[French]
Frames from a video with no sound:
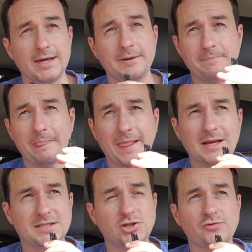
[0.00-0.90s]
Et
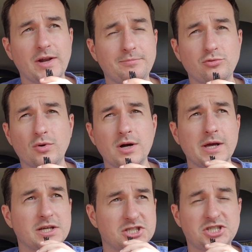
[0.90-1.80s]
si tu veux aller plus loin,
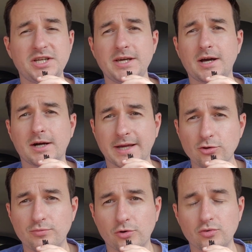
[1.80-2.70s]
j'ai un
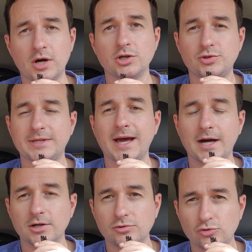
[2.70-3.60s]
cadeau pour toi
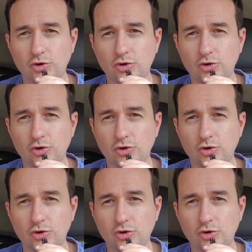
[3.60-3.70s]
jusqu'à